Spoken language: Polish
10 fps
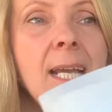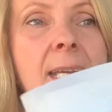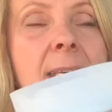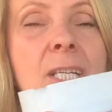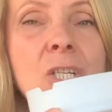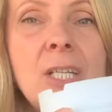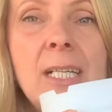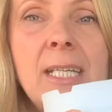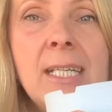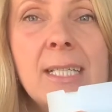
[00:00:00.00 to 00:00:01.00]

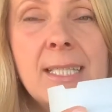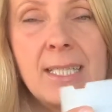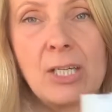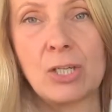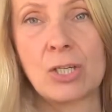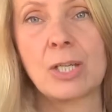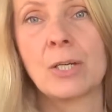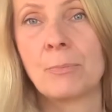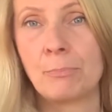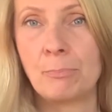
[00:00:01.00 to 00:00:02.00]
Jeżeli chcesz
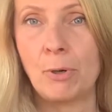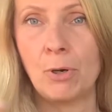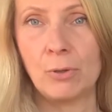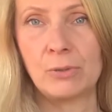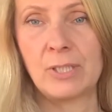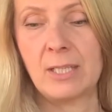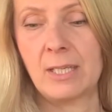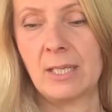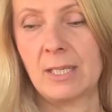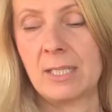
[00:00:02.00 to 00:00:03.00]

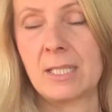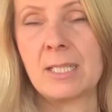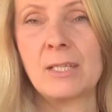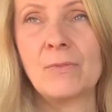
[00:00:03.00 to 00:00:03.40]
podnieść